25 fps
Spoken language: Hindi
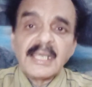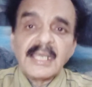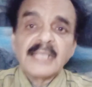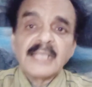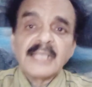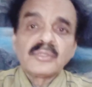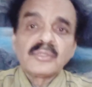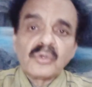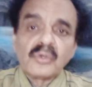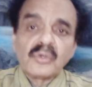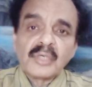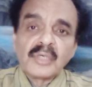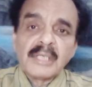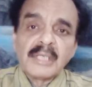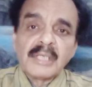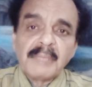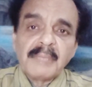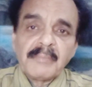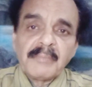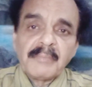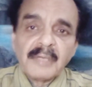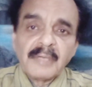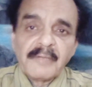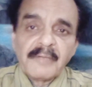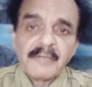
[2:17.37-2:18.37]
हैं जो
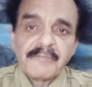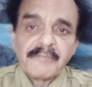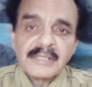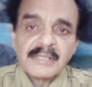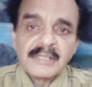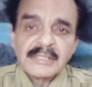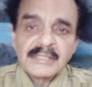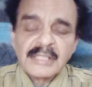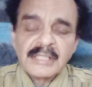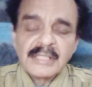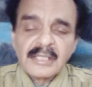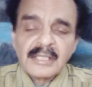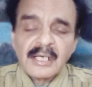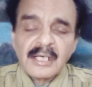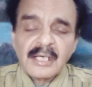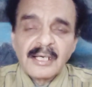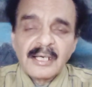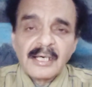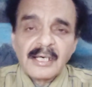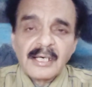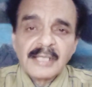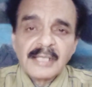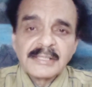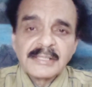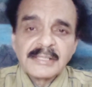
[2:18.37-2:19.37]
इनमें मुलवस जिनका
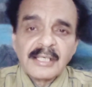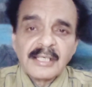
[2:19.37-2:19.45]
कहा